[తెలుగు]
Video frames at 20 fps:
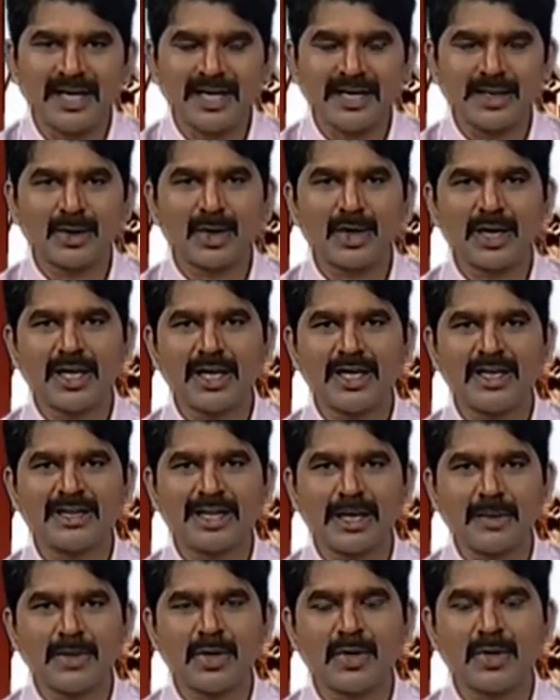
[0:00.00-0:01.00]
తెల్లదొరలని
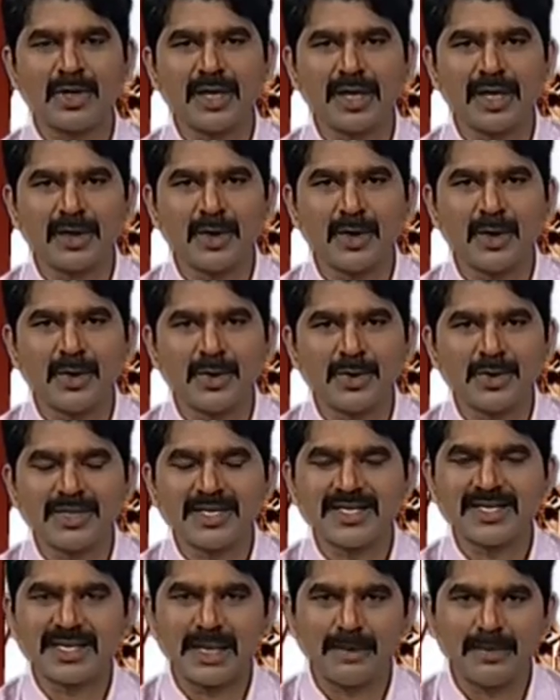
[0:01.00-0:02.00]
తరిమి కొట్టడంలో
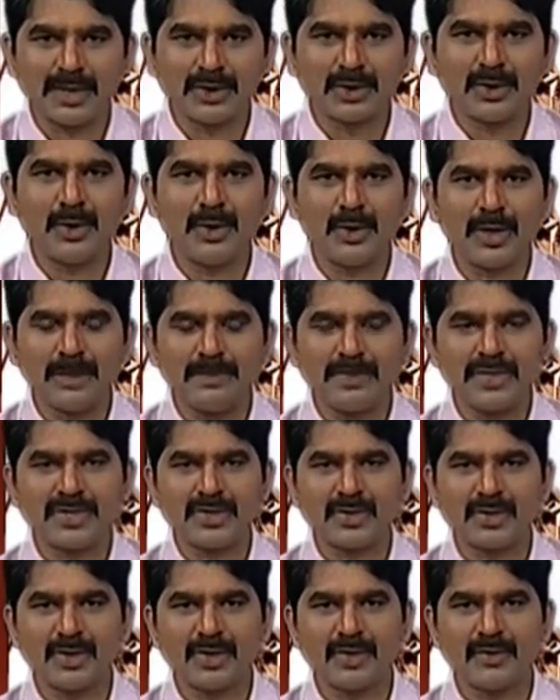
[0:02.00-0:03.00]
సమర్థులు
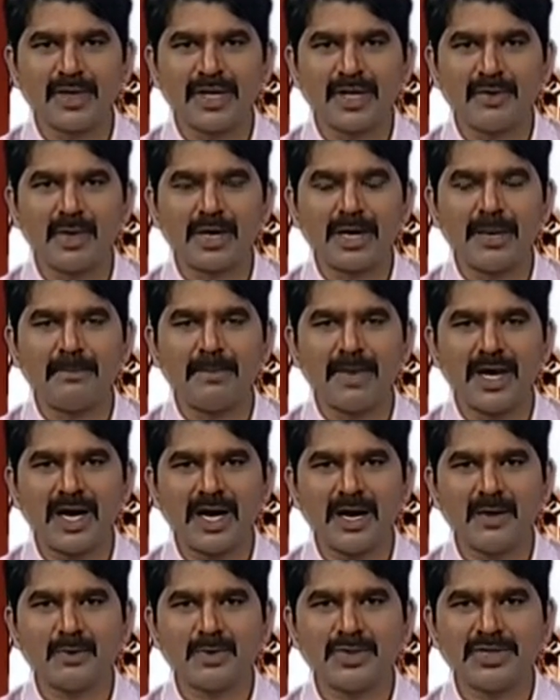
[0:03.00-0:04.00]
అనిపించుకున్నటువంటి ఒక
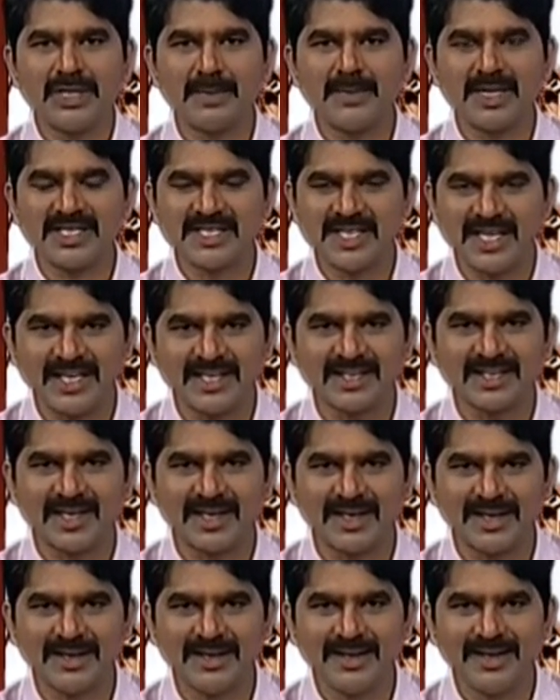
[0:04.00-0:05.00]
మహా ఉద్యమ
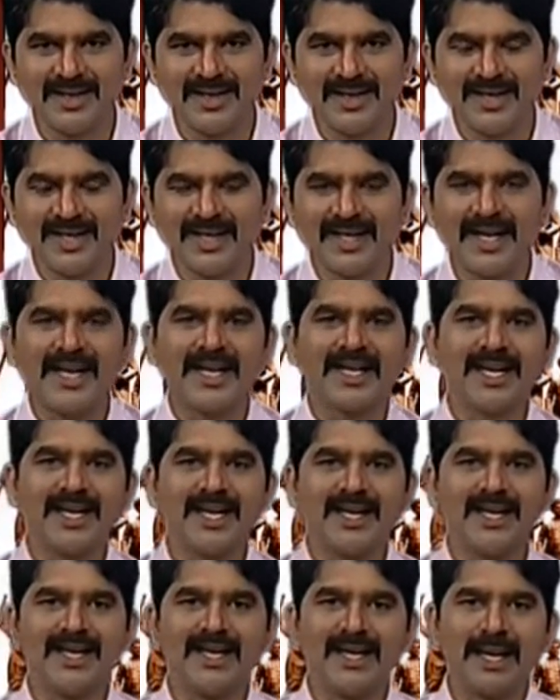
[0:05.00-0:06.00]
చరిత్ర నేటికి
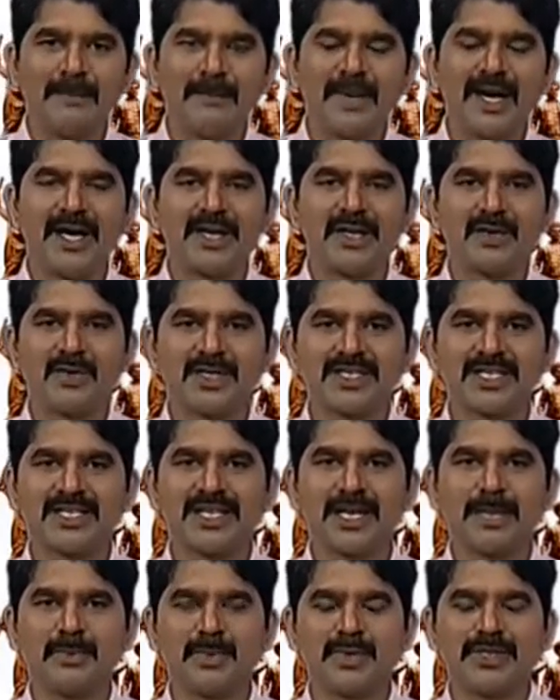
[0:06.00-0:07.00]
డెబ్బై ఐదు
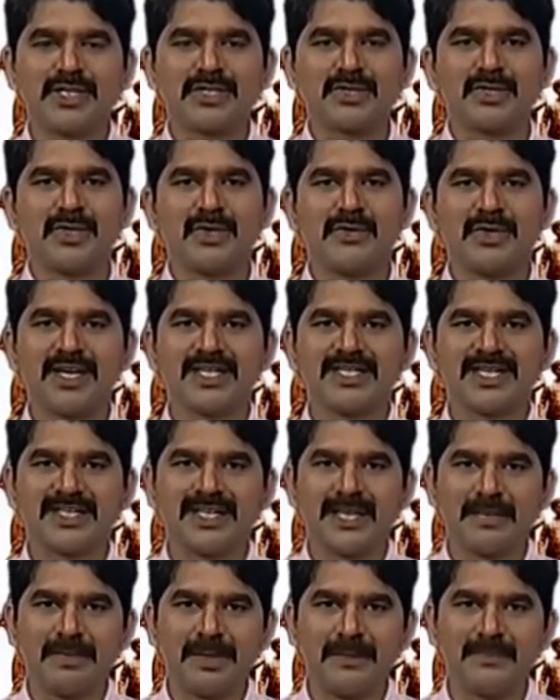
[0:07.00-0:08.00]
వసంతాలు పూర్తి చేసుకున్నటువంటి
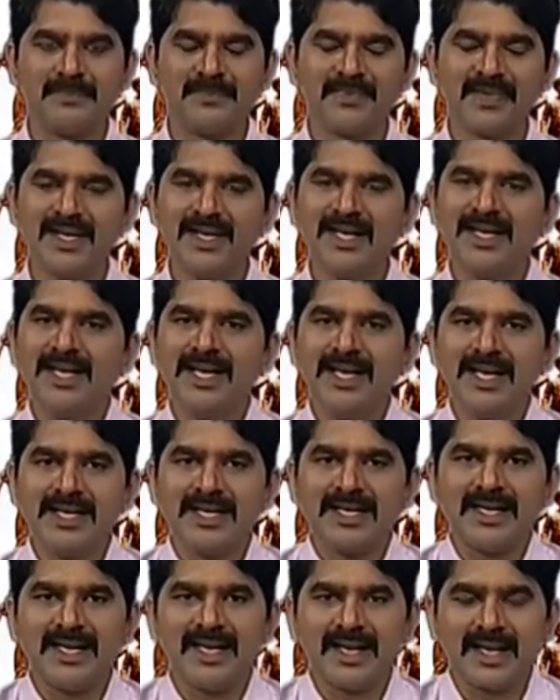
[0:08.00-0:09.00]
సందర్భం
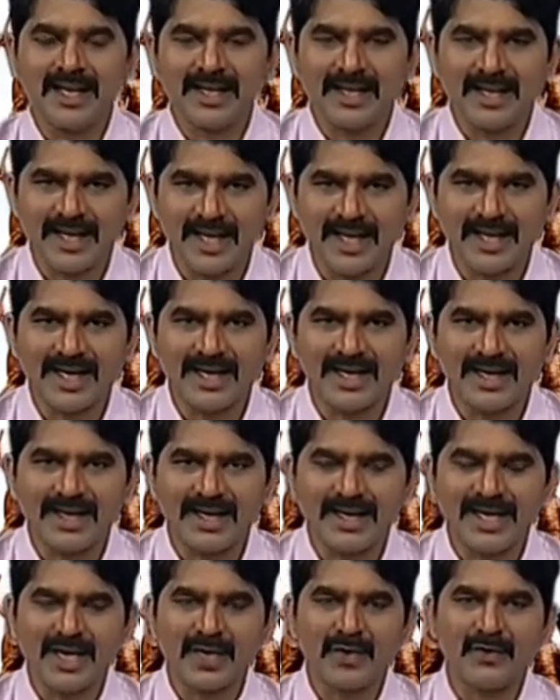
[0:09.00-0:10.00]
ఈనాటి
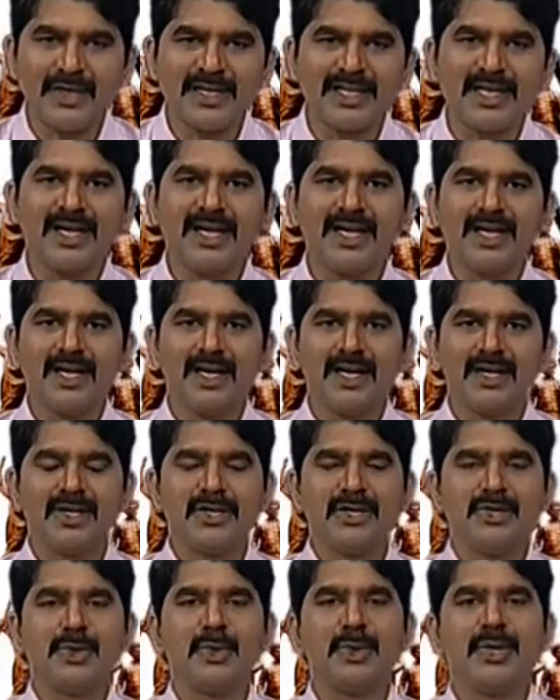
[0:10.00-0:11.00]
ఈ క్విట్ ఇండియా
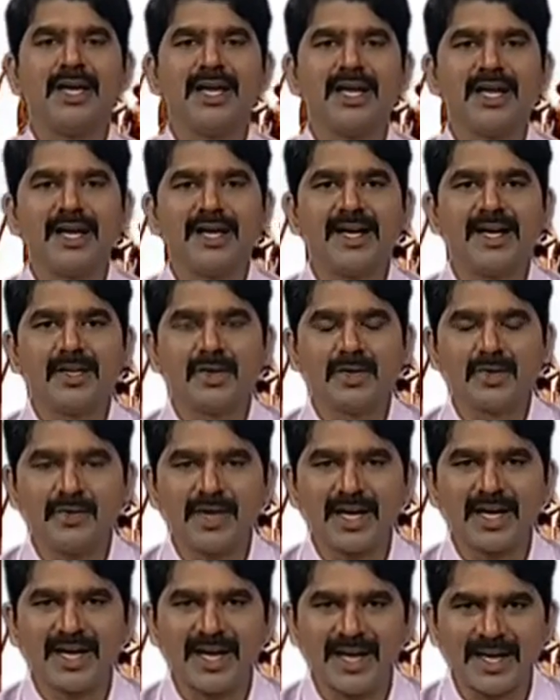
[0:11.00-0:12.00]
న్యూ ఇండియా
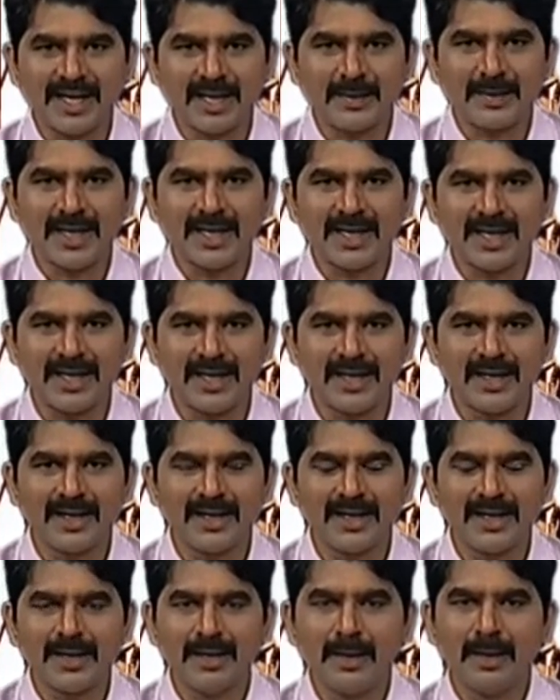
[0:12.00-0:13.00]
అనేటటువంటి కార్యక్రమానికి
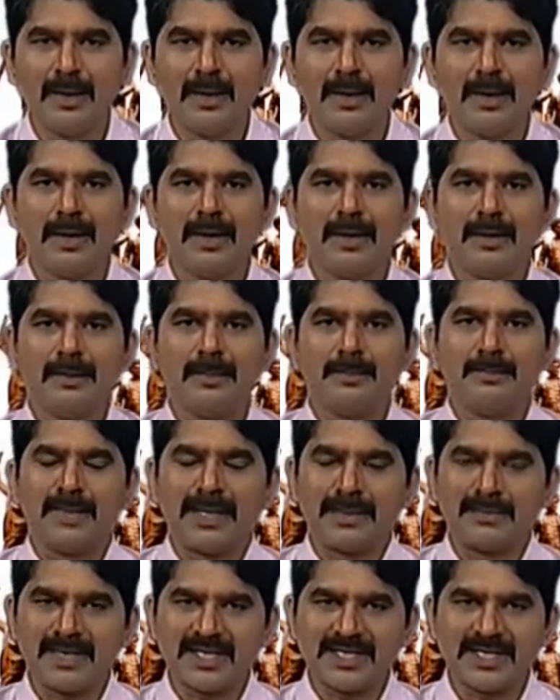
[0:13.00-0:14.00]

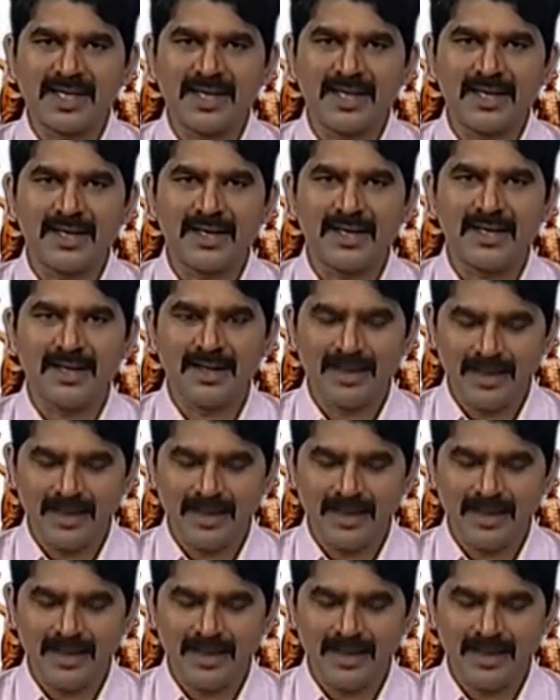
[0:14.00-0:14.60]
పద్మశ్రీ